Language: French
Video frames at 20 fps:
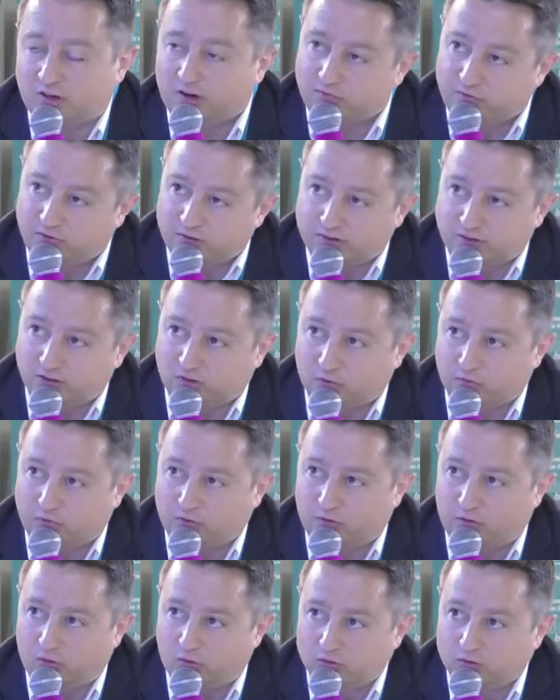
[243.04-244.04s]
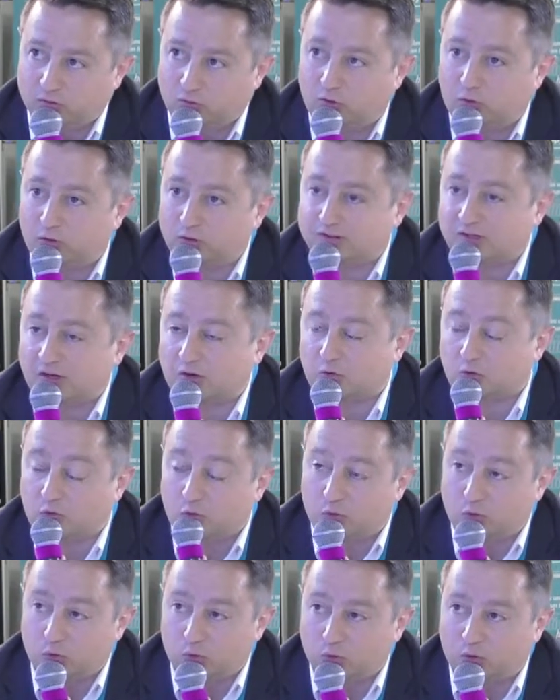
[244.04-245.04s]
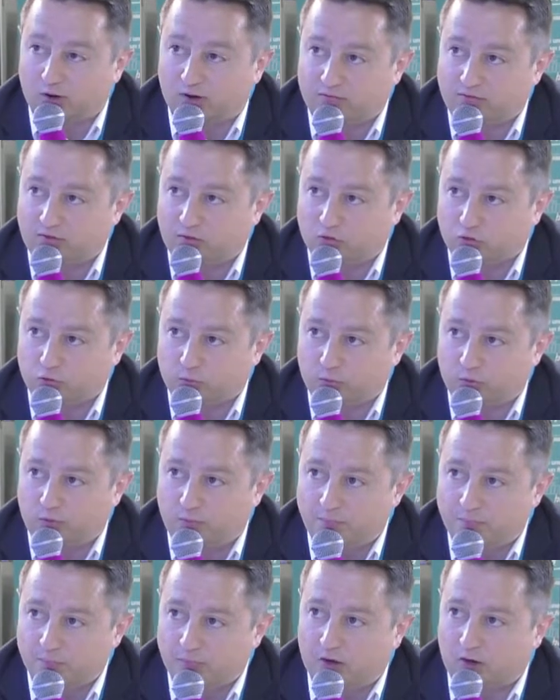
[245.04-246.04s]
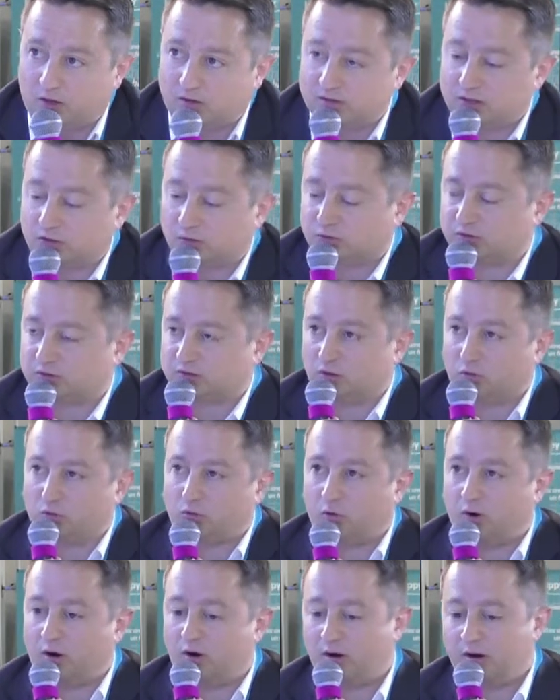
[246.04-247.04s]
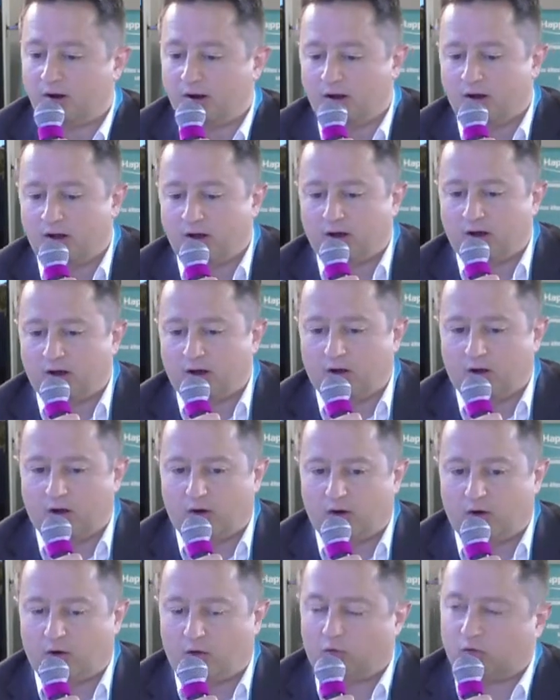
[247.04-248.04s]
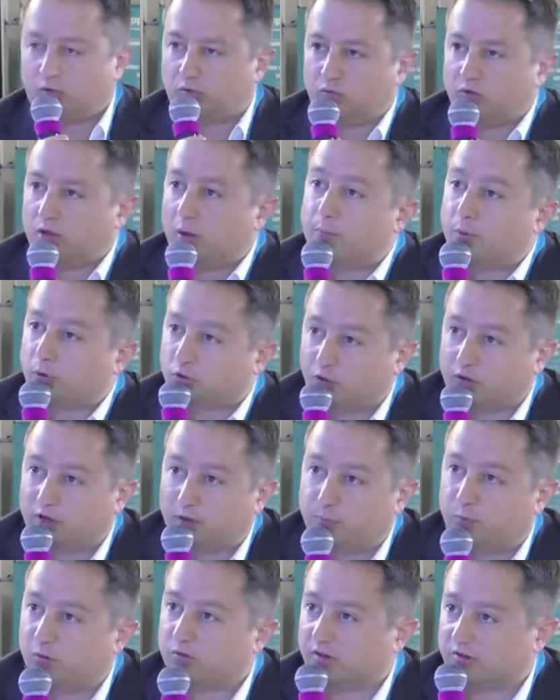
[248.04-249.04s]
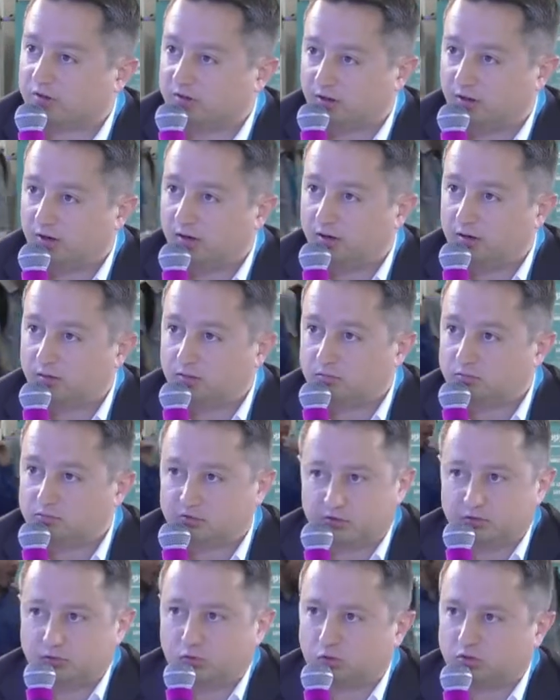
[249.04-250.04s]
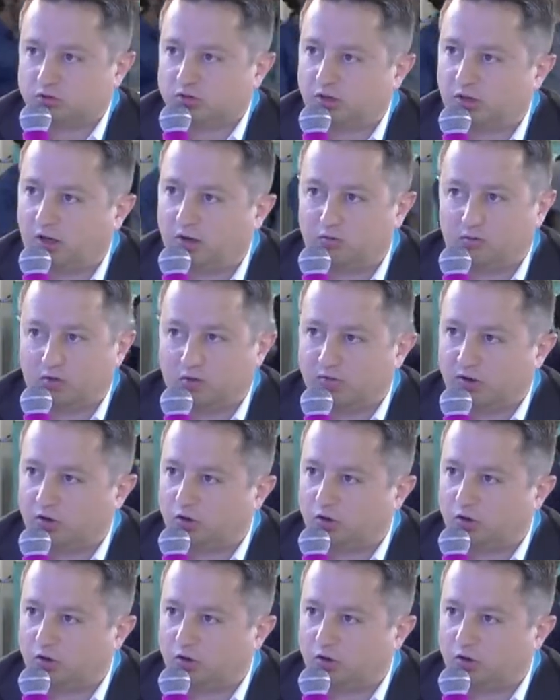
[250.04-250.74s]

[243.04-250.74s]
la fin de sa conférence, on lance un concours de référencement. Alors que ça consiste en quoi N'importe qui peut s'inscrire. Si vous considérez que vous avez